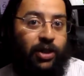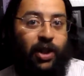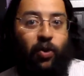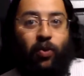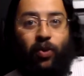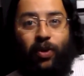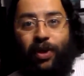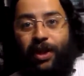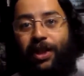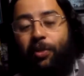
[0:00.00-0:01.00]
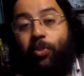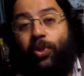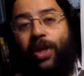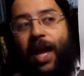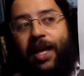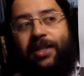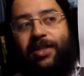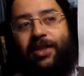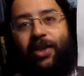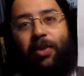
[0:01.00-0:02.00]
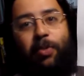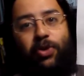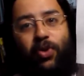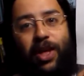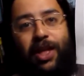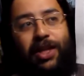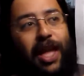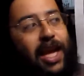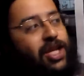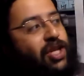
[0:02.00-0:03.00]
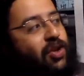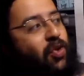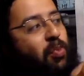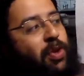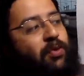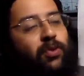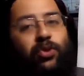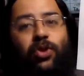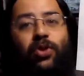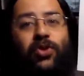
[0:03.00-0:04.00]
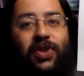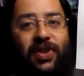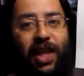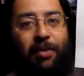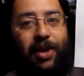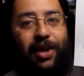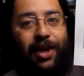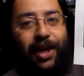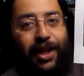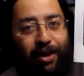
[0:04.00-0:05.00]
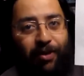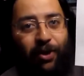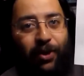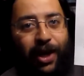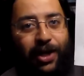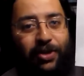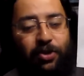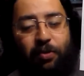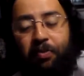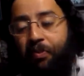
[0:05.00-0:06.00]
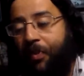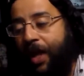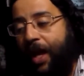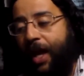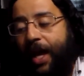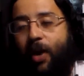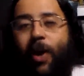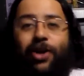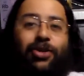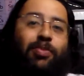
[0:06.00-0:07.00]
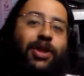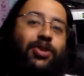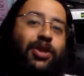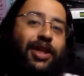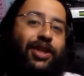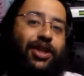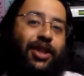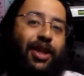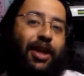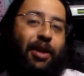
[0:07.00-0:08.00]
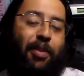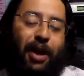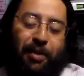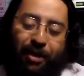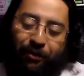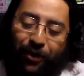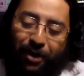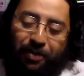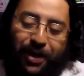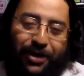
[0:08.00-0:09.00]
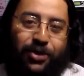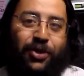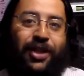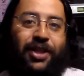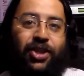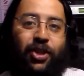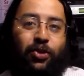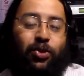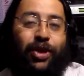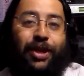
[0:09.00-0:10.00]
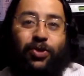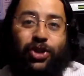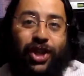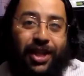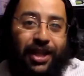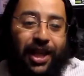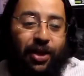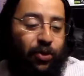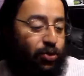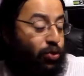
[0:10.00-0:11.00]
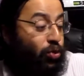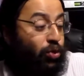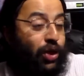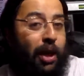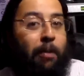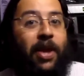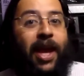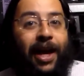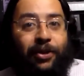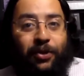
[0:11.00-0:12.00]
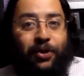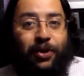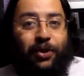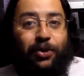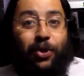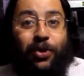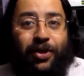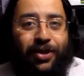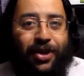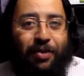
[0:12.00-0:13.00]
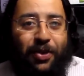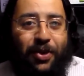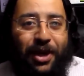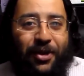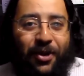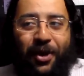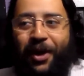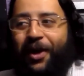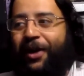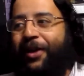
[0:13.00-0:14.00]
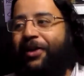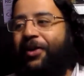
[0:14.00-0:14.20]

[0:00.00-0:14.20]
ou ter um líder burguês, uma pessoa que entende como é que funciona o sistema e dá valor a isso? Eu acho impressionante. Para mim foi impressionante. Eu tô rindo o dia inteiro, tô todo arrepiado. Donald Trump ganhou.